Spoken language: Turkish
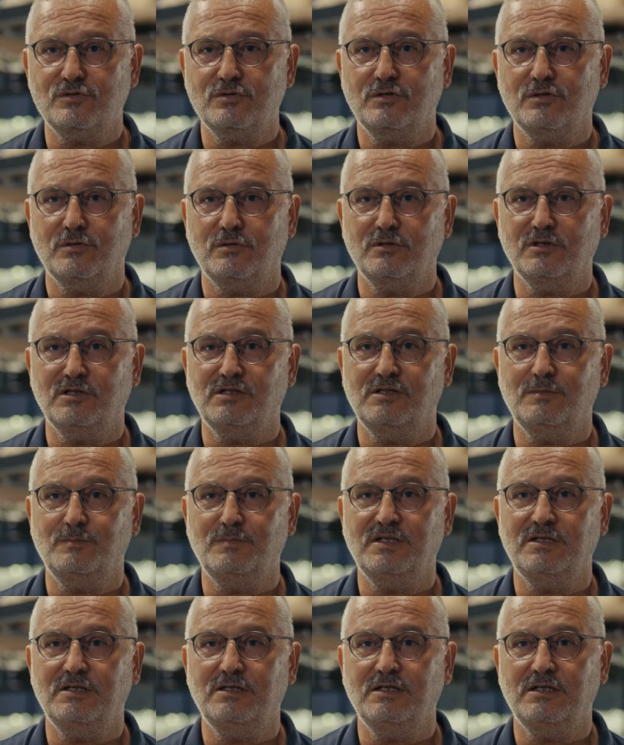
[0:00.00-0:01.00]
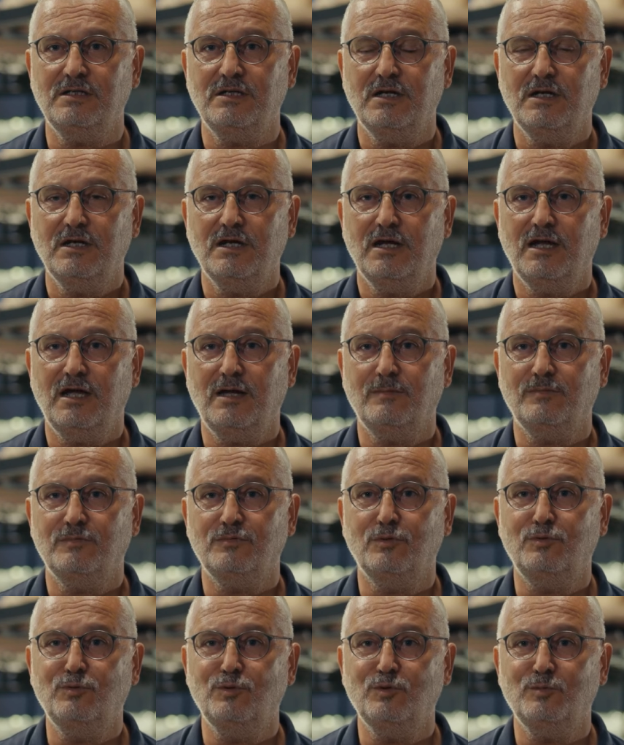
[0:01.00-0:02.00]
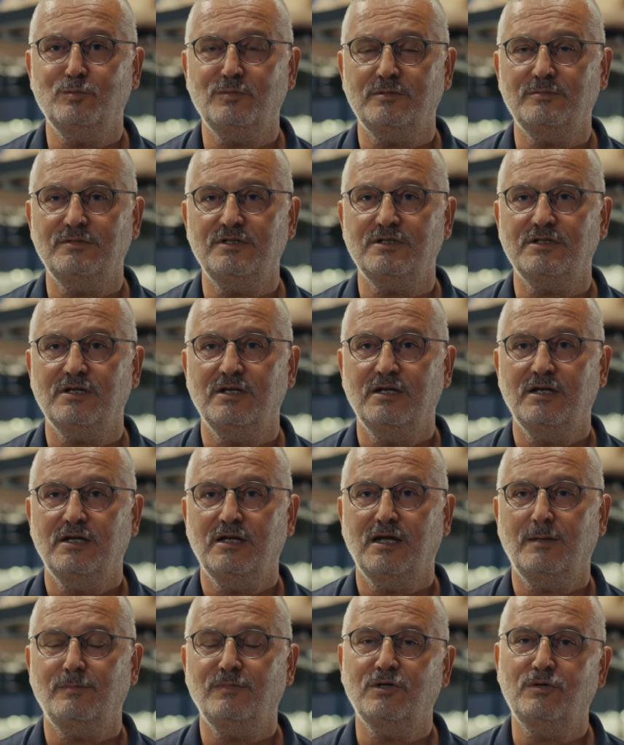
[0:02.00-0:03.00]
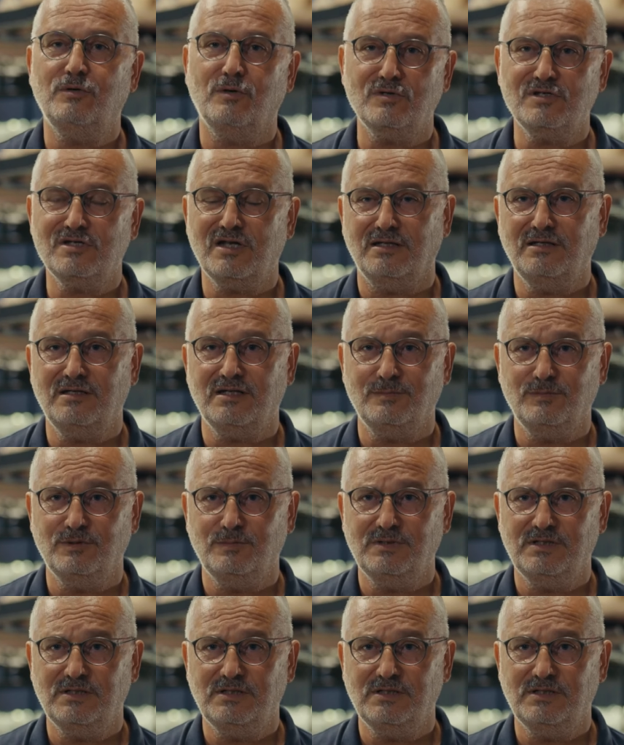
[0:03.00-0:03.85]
Çünkü oradaki bilgi hem dokunulmamış hem de konsantre bir